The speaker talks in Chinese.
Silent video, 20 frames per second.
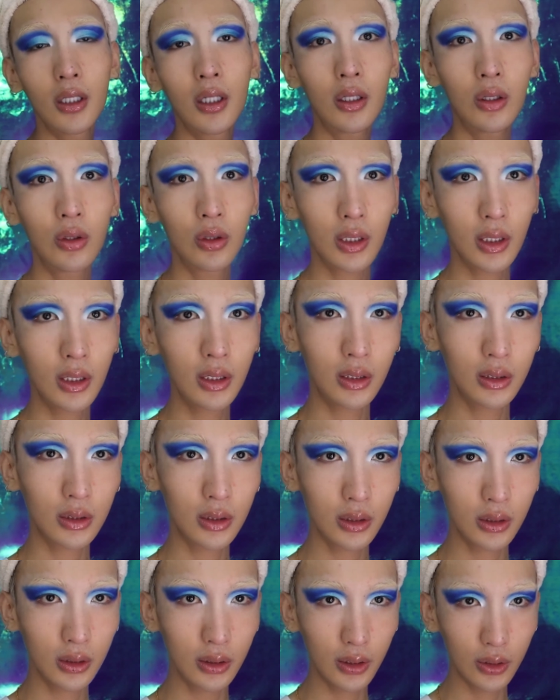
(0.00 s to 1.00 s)
太好看了
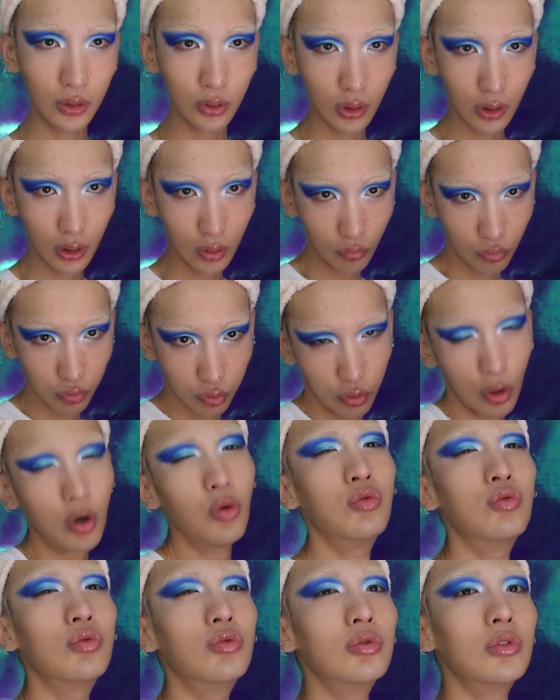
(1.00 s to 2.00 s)
这个眼妆，
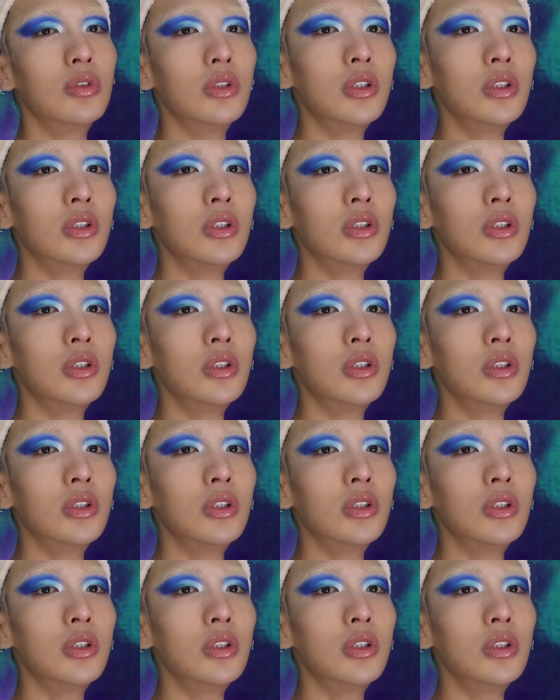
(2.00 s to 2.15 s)
嗡。